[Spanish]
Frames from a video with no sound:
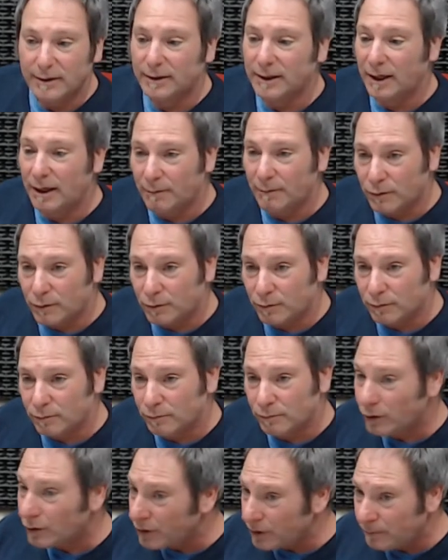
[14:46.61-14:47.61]
Tenemos
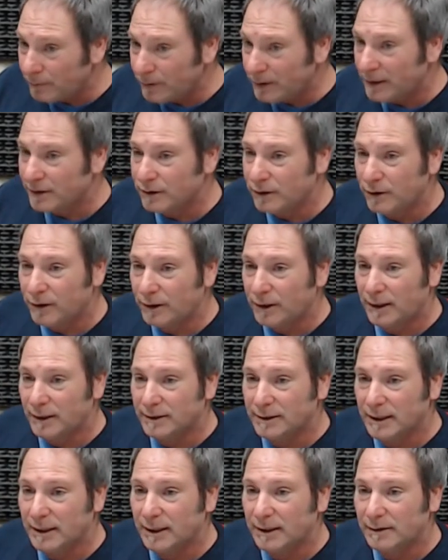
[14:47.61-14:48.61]
dos invitaciones
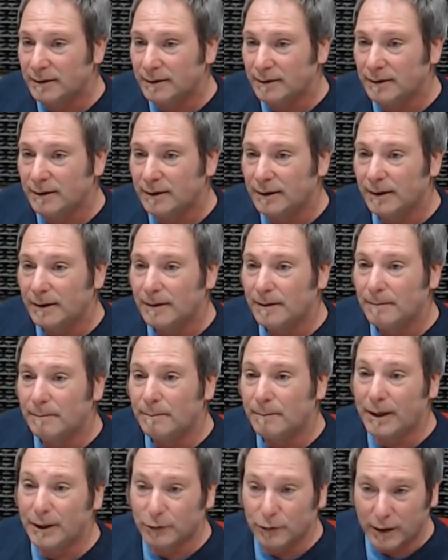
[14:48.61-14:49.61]
allá en
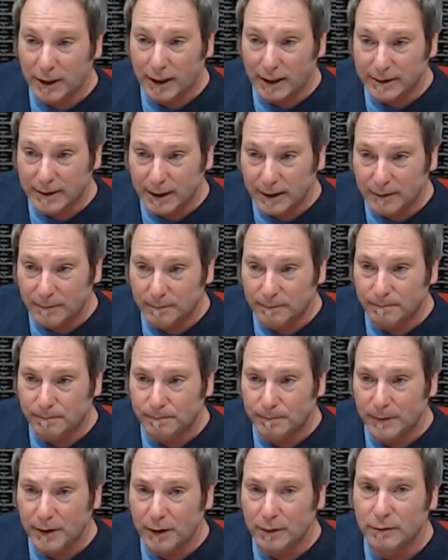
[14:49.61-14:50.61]
para tocar allá
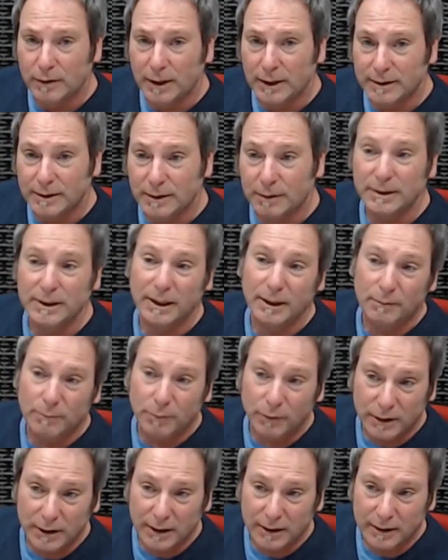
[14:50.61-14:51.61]
en, una cervecería
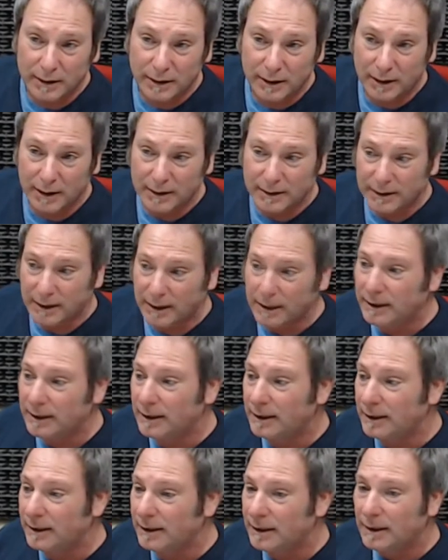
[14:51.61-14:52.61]
importante de allá
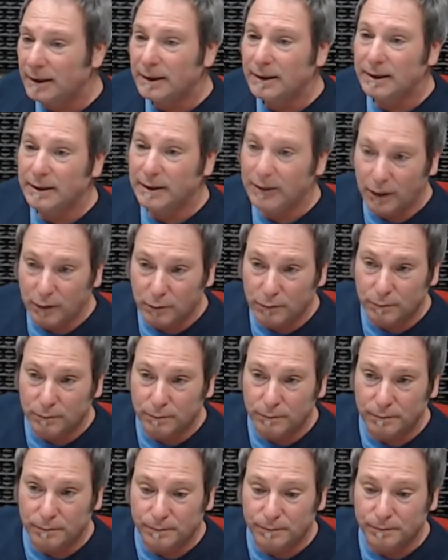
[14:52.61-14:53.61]
y, y, en,
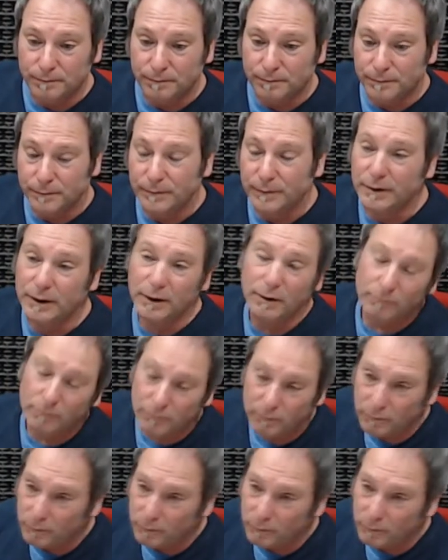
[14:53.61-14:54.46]
un, y en,